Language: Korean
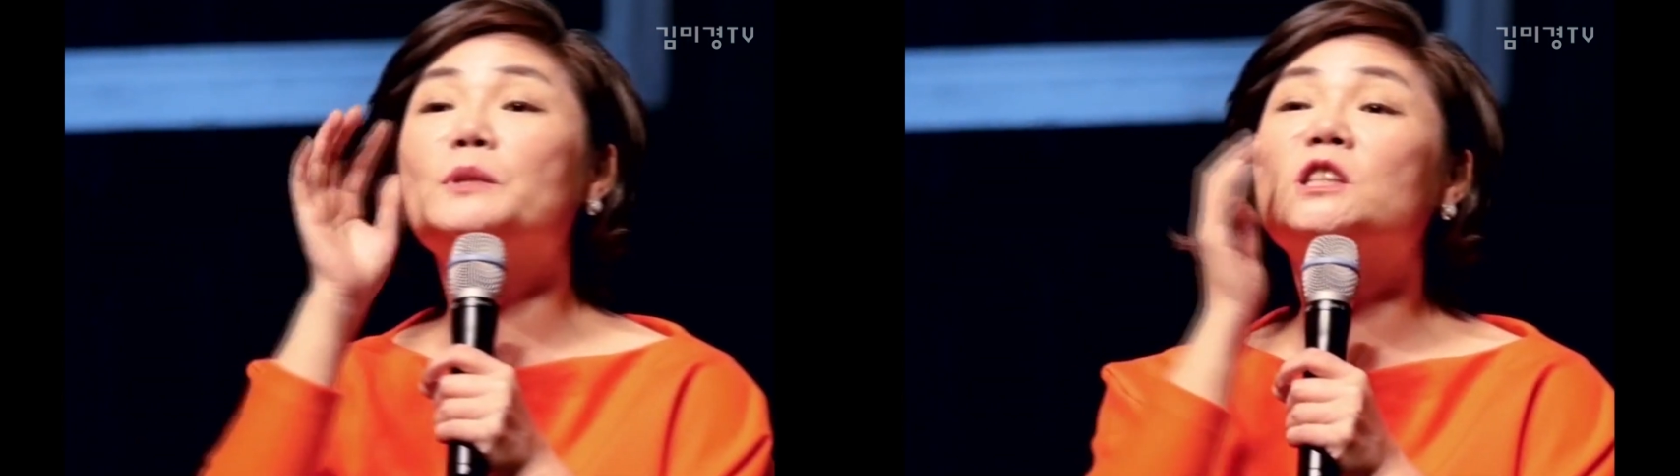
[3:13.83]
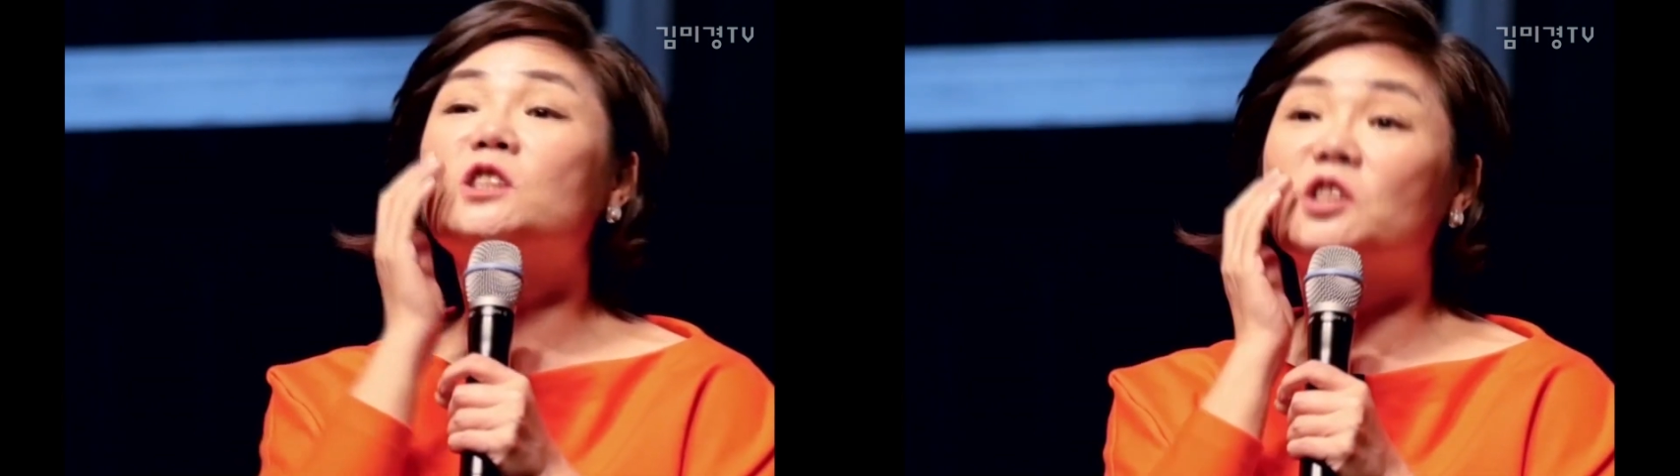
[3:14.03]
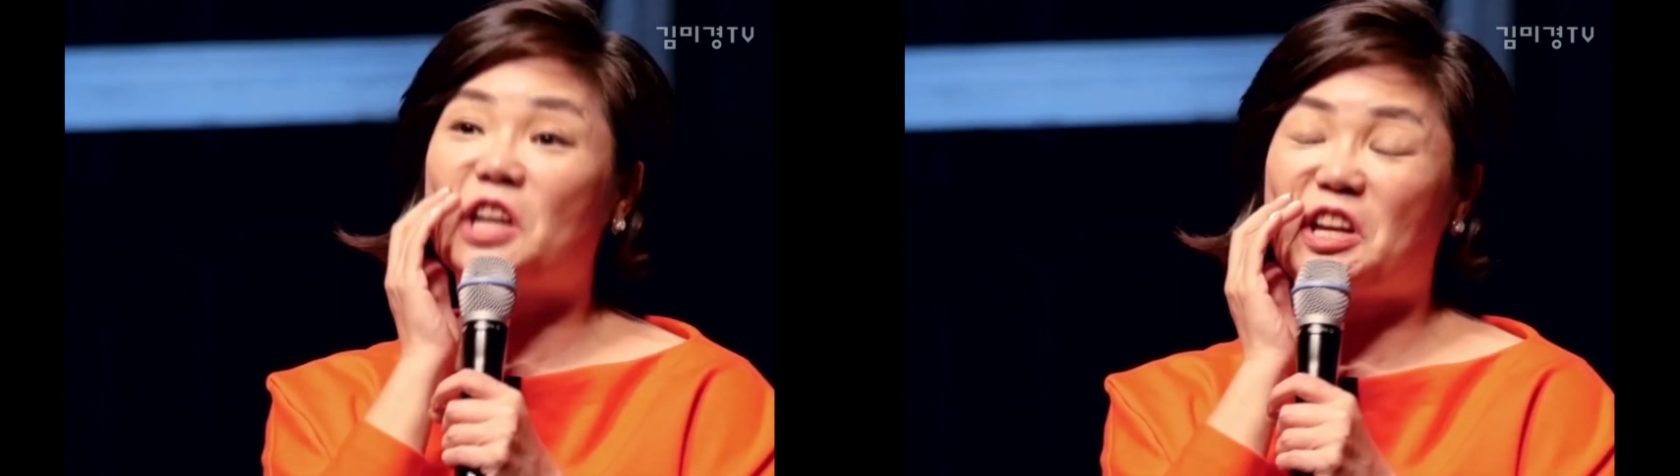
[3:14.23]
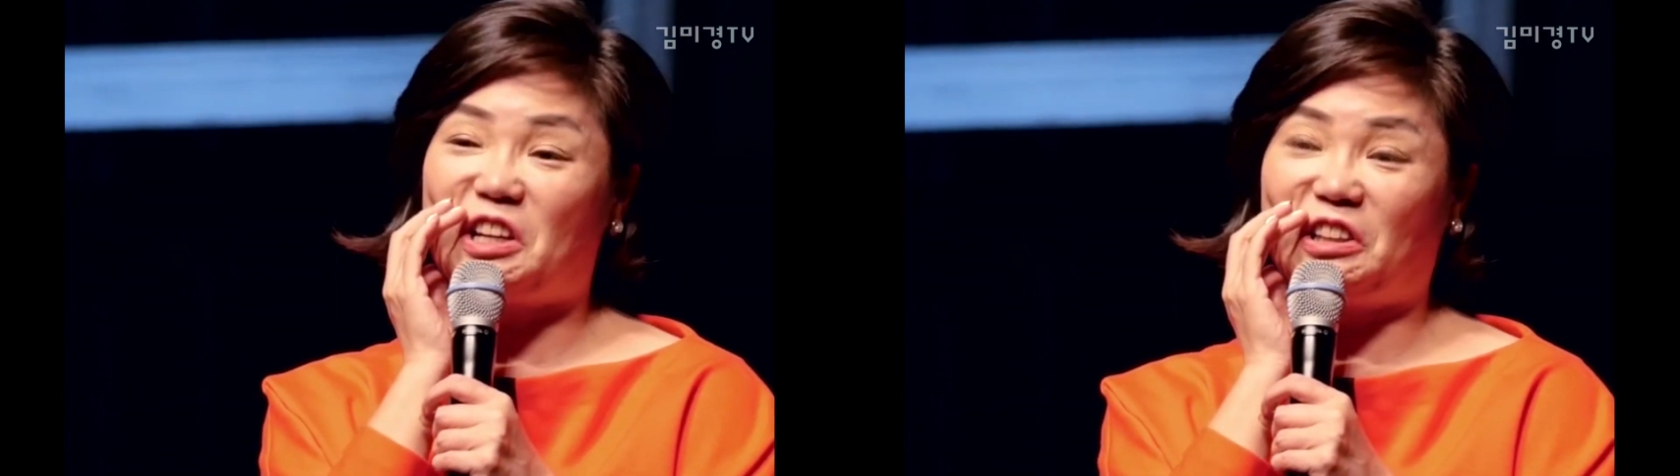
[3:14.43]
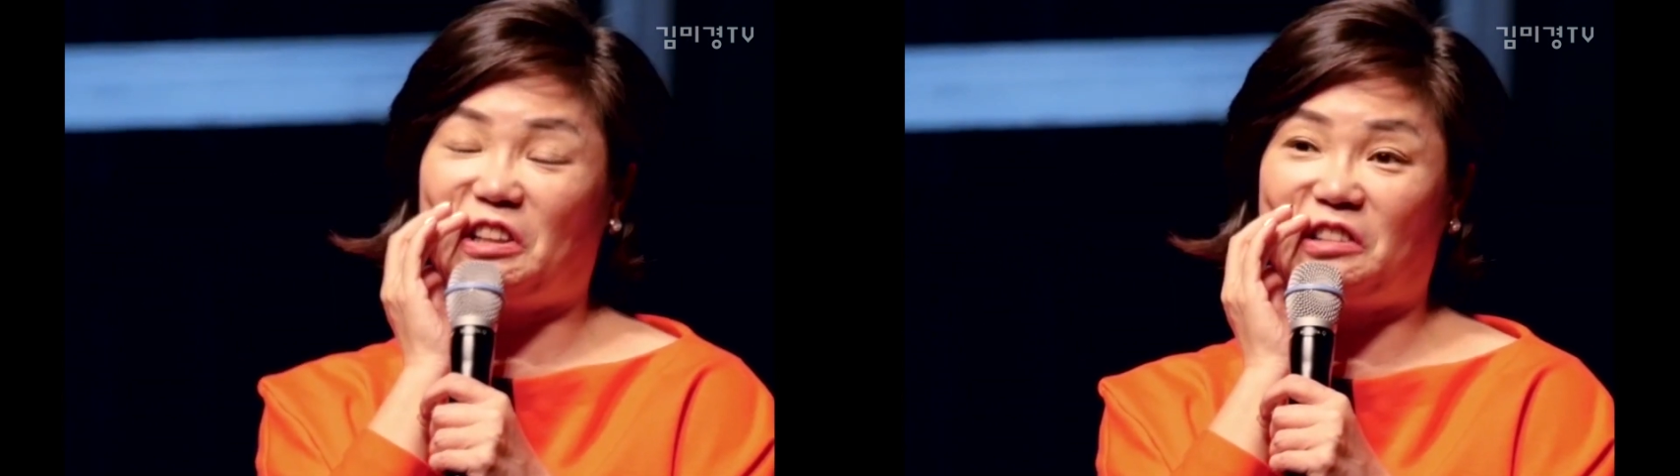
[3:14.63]
미친 여자애가
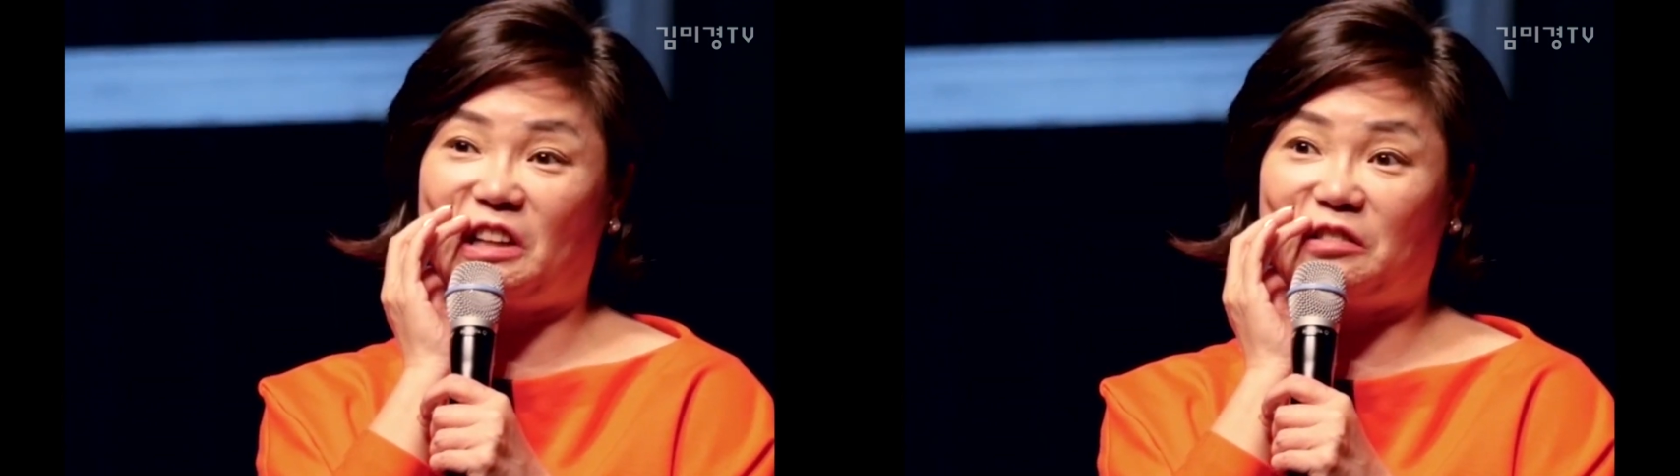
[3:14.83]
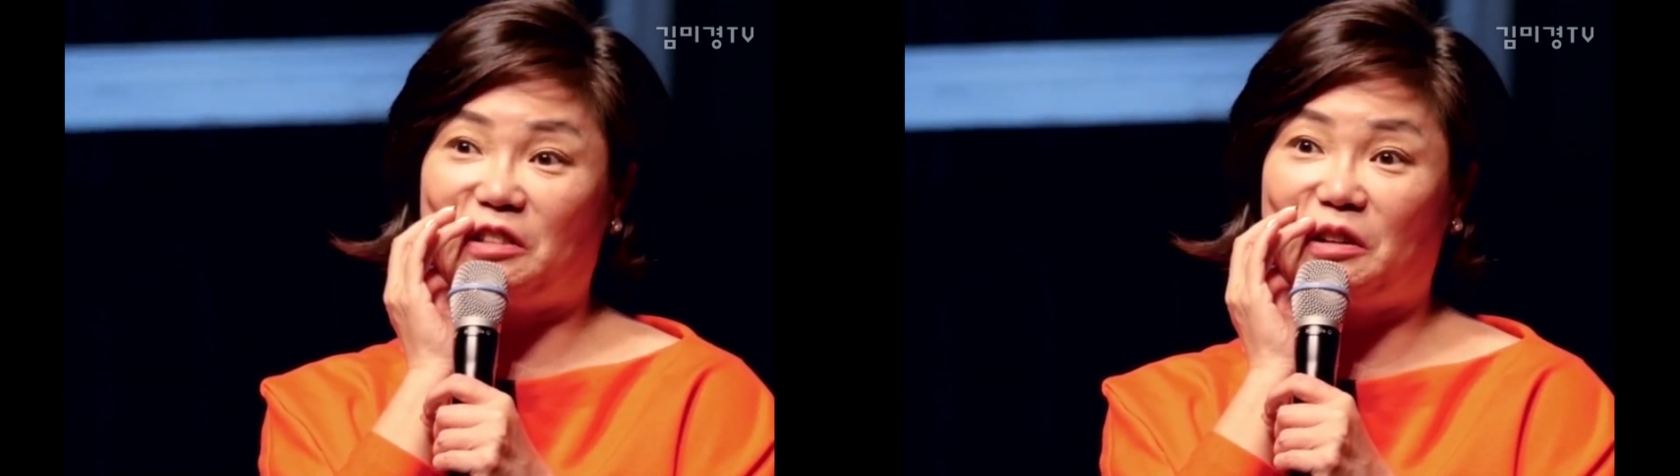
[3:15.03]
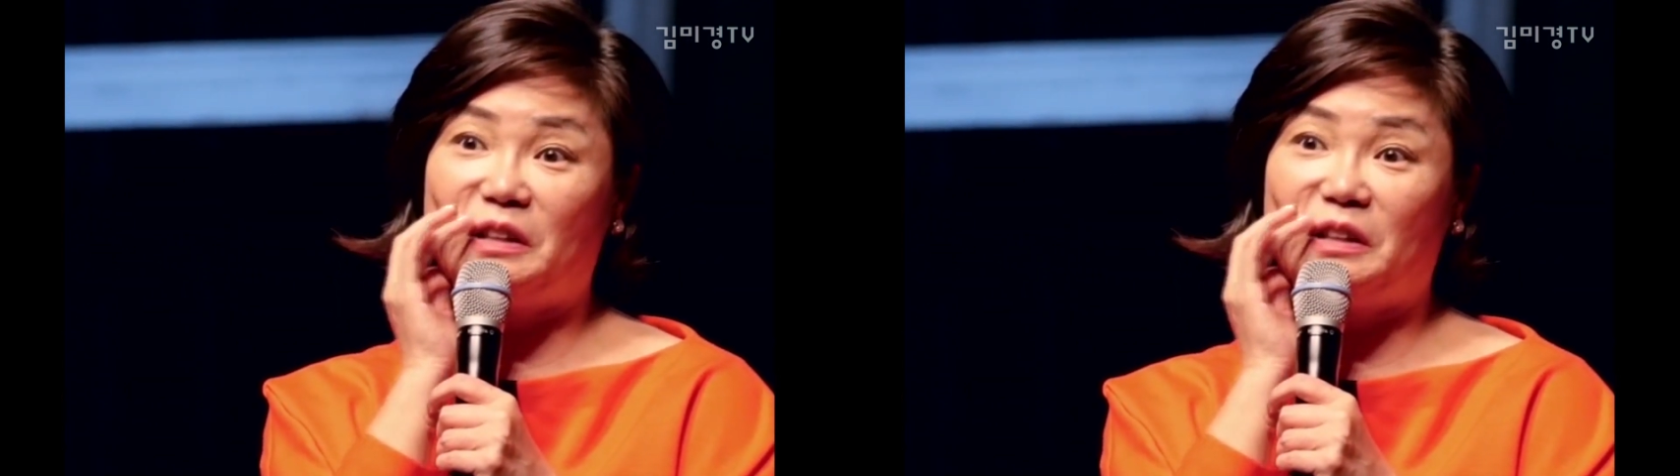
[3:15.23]
있더라고요.